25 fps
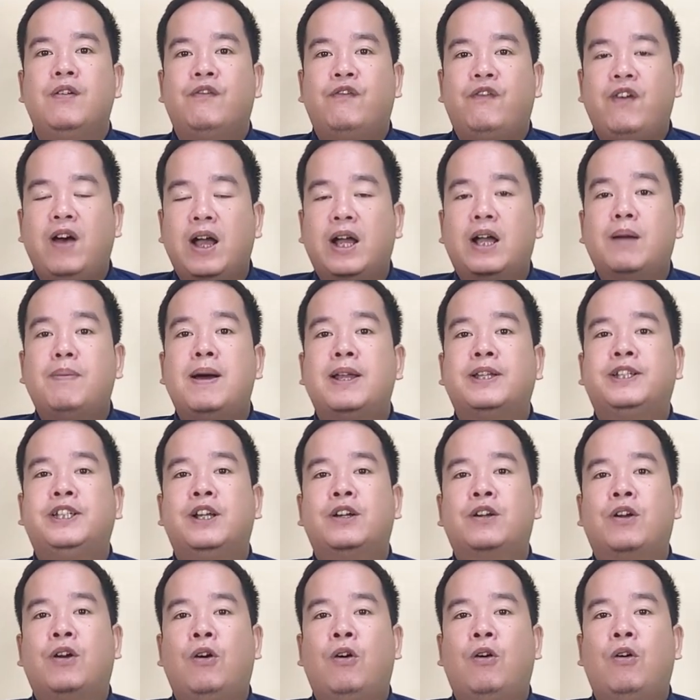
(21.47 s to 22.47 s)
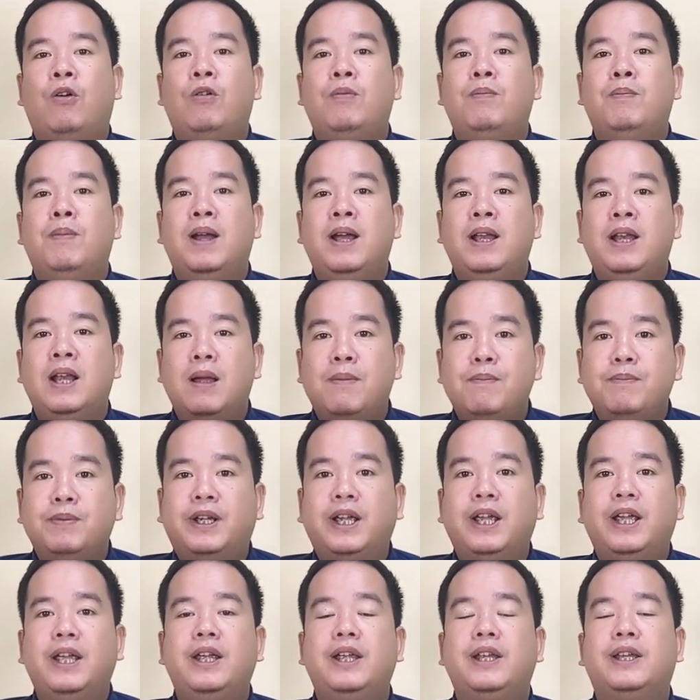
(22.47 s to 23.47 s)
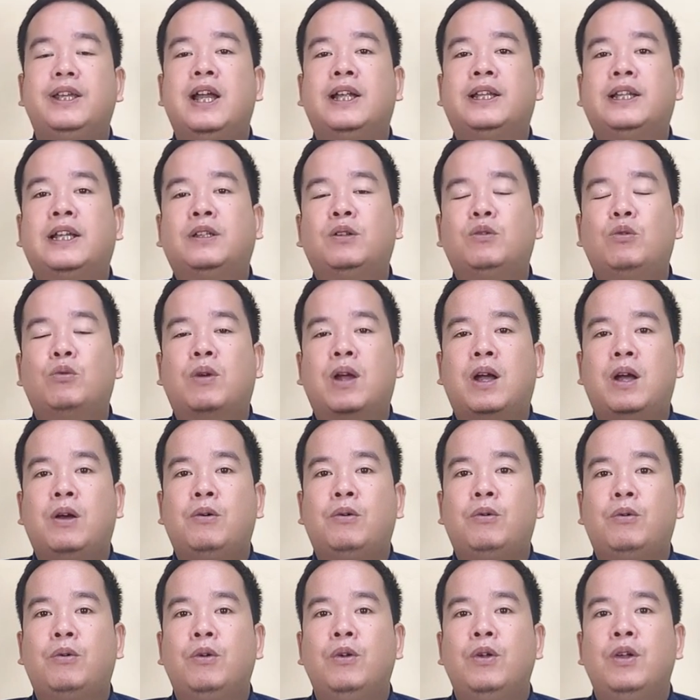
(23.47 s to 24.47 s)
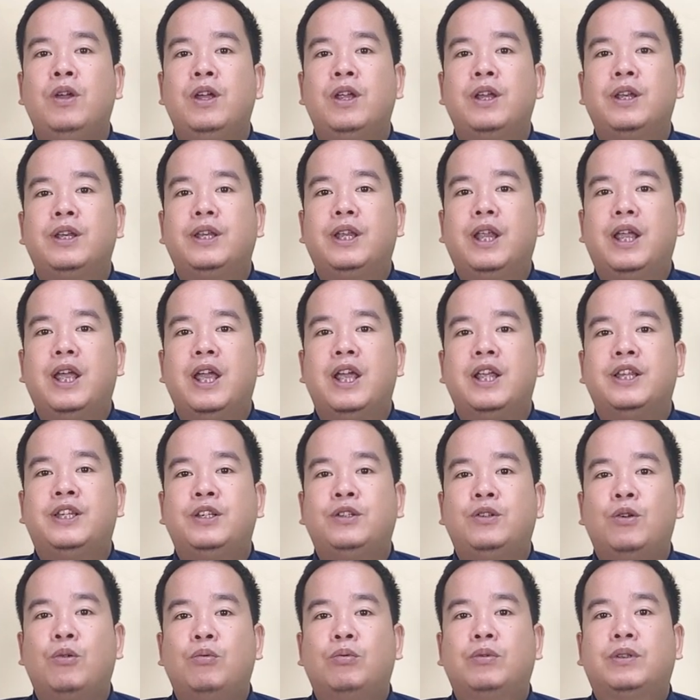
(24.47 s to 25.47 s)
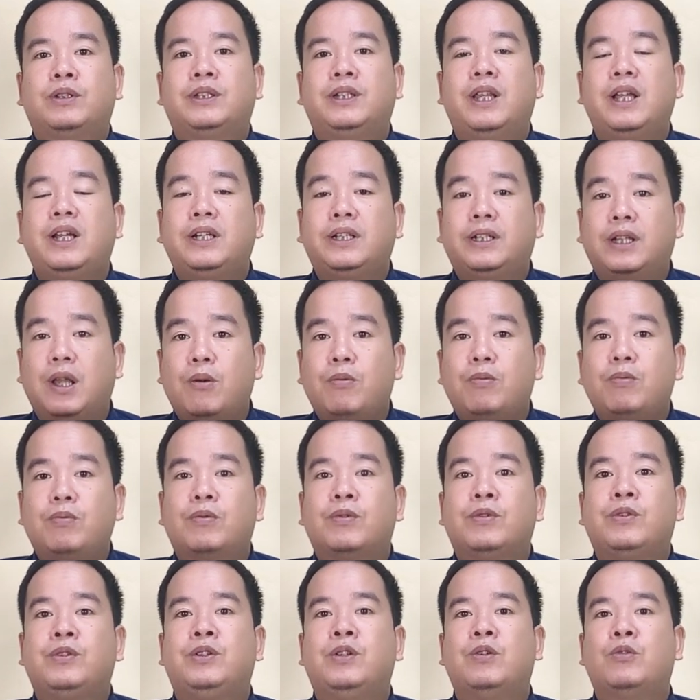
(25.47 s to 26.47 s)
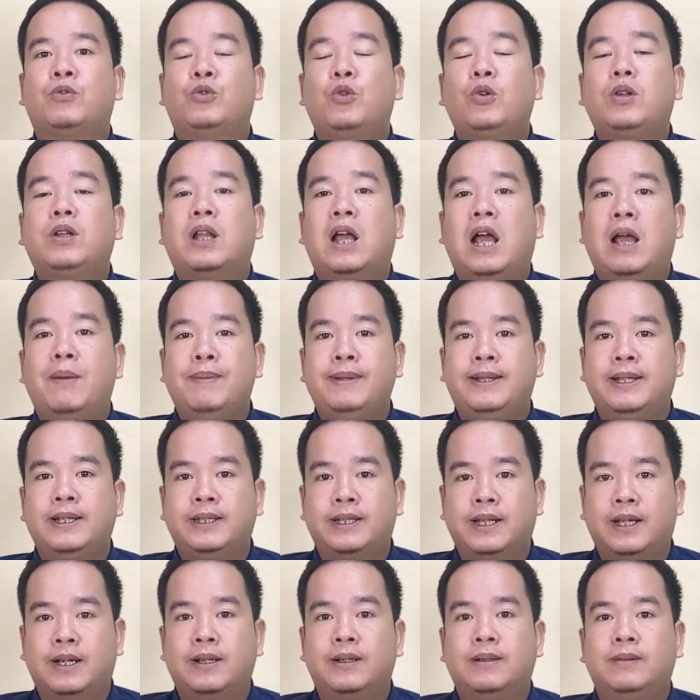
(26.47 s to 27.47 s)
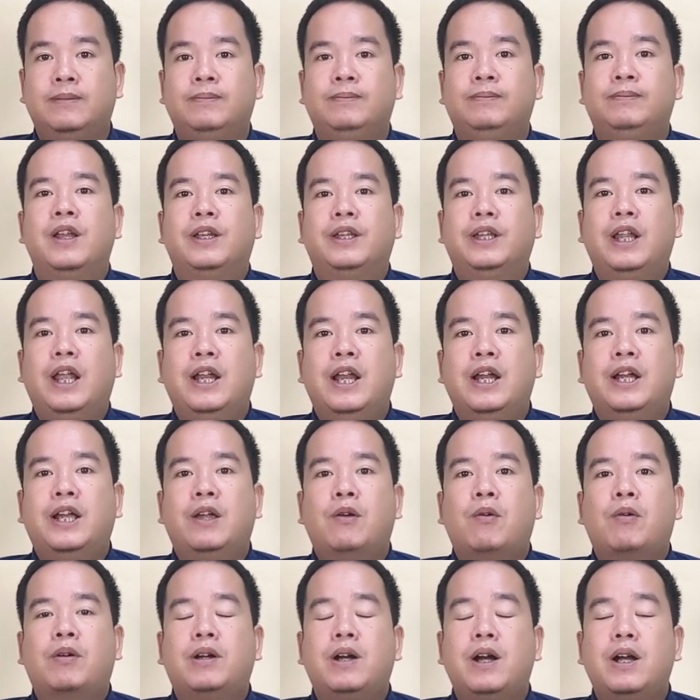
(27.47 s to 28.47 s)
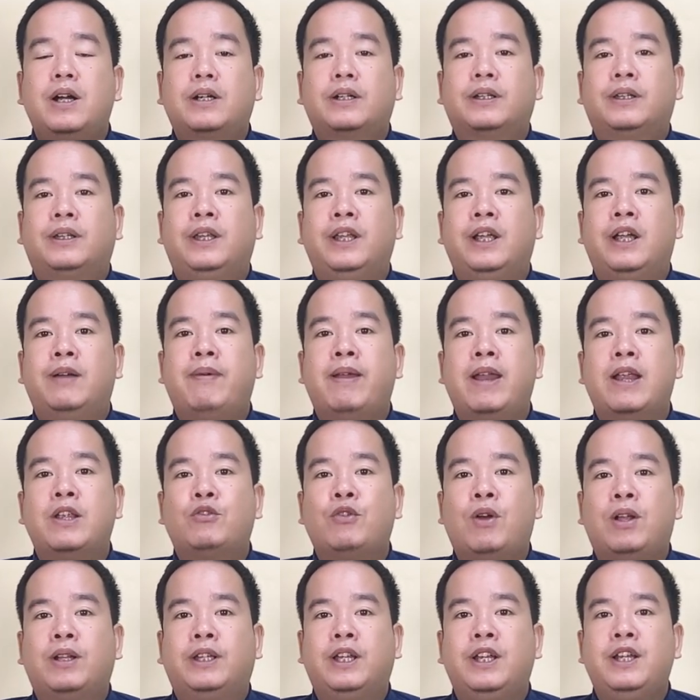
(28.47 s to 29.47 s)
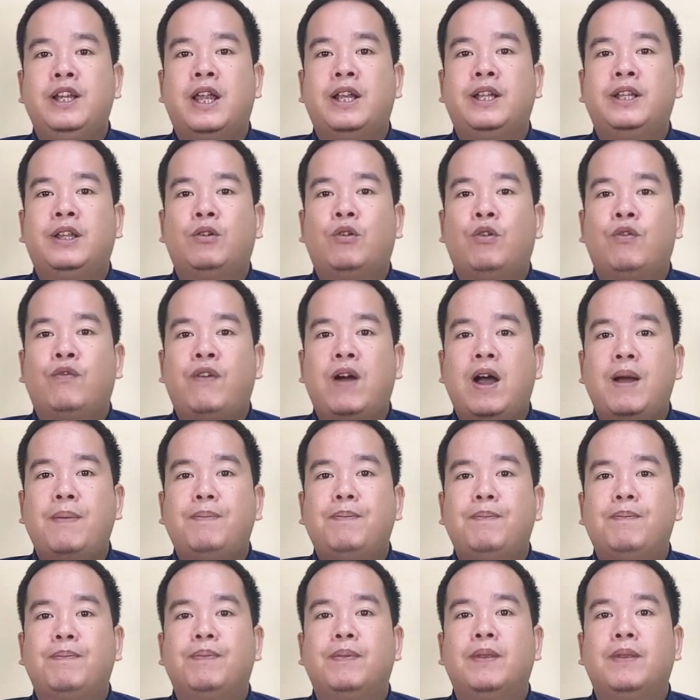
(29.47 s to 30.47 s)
và các bạn sẽ có 15 GB data tốc độ cao để sử dụng TikTok trong suốt 24 giờ. Để đánh dấu cước thì các bạn ấn soạn tin nhắn theo cú pháp